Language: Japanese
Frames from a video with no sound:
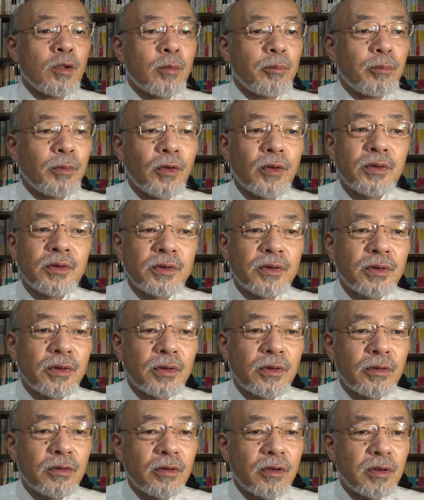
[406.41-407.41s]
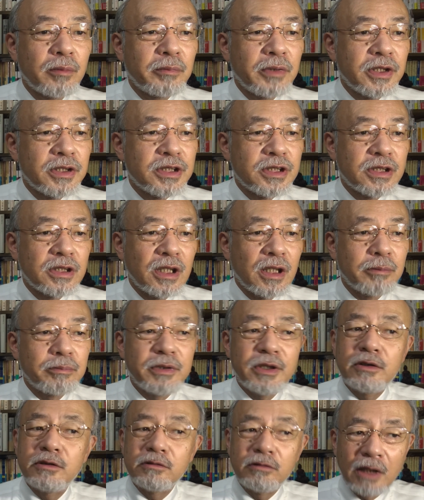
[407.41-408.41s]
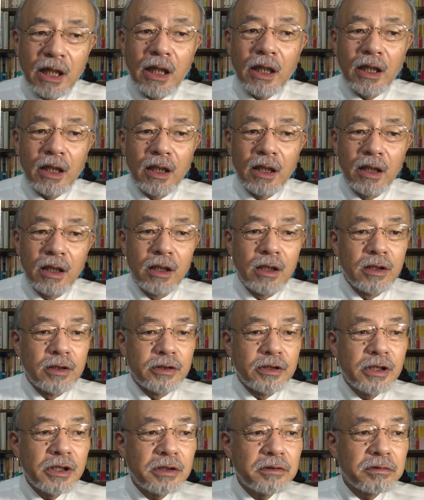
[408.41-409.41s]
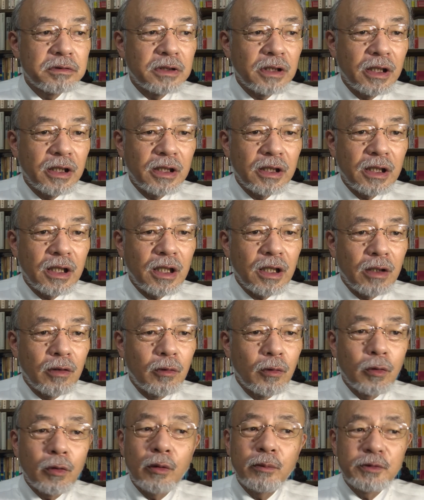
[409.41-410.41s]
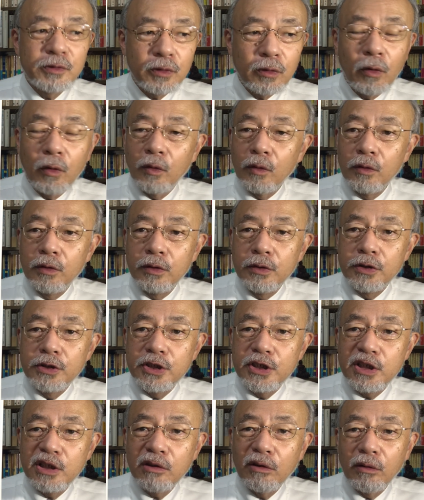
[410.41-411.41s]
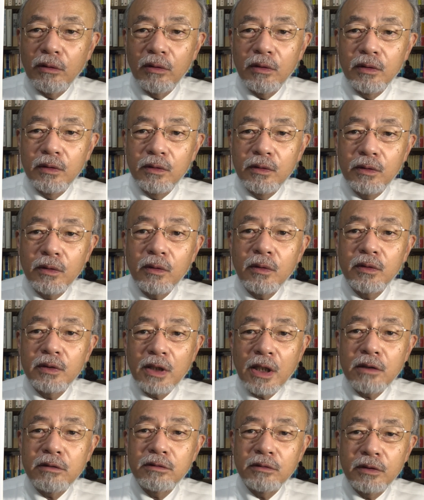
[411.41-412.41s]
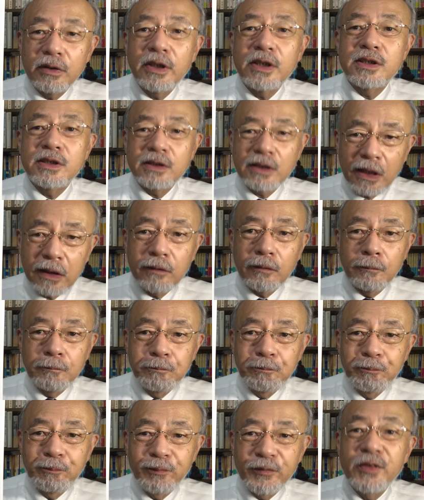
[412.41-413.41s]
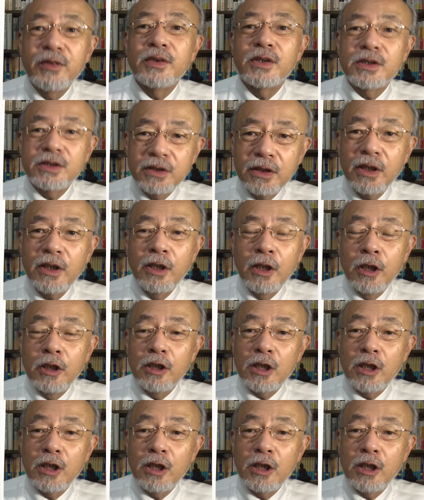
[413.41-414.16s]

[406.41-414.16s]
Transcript: 煩悩を滅したびくは肉体が滅ぶと死後どうなるのですかと言うんですね。